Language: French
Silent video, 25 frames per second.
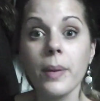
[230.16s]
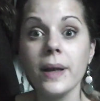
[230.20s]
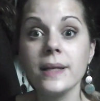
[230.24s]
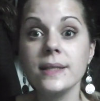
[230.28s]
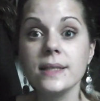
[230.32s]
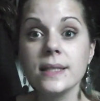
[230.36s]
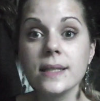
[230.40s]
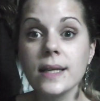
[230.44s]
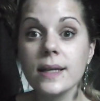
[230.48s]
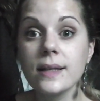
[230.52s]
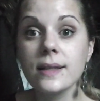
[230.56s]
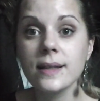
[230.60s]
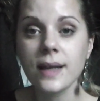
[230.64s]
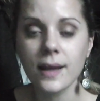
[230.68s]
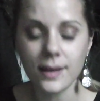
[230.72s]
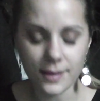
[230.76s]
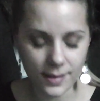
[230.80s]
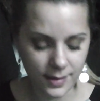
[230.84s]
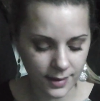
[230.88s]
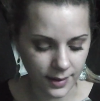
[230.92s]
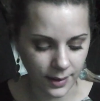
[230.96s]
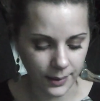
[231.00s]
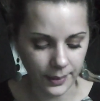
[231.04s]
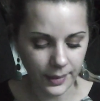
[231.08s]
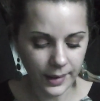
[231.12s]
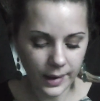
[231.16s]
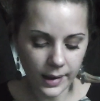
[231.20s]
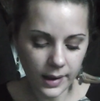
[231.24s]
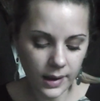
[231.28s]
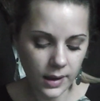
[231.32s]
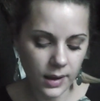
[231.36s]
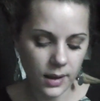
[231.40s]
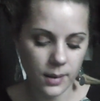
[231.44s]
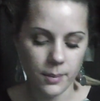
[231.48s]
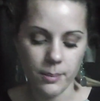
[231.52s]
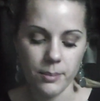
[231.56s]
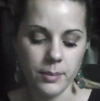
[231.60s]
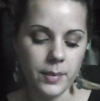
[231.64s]
pas le ticket de caisse,
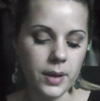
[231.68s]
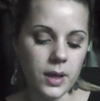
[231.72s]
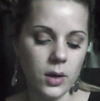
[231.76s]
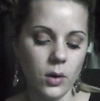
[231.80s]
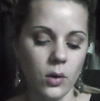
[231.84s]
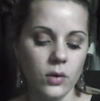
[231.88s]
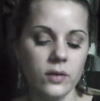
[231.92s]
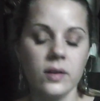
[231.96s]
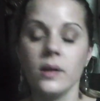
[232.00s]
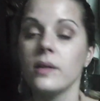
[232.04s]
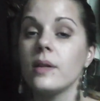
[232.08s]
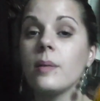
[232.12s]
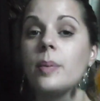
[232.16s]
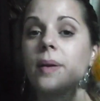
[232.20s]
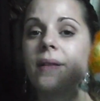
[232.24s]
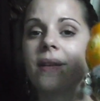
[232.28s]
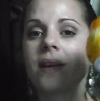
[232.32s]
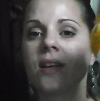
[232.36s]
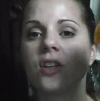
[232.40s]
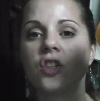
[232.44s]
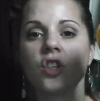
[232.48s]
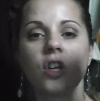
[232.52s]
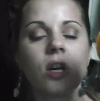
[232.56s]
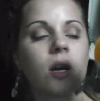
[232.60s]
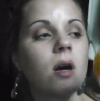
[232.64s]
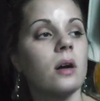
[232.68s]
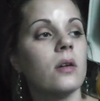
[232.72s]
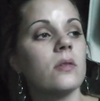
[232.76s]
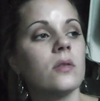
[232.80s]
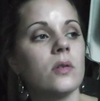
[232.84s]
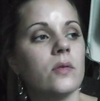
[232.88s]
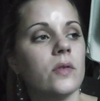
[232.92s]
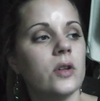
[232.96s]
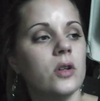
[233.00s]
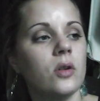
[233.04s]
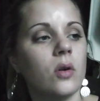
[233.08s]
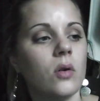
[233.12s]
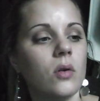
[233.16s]
mais euh, c'était pas très cher, hein,
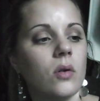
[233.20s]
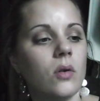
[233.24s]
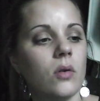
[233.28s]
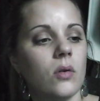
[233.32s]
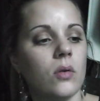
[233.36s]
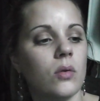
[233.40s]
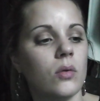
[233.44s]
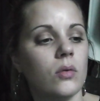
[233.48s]
ça devait dans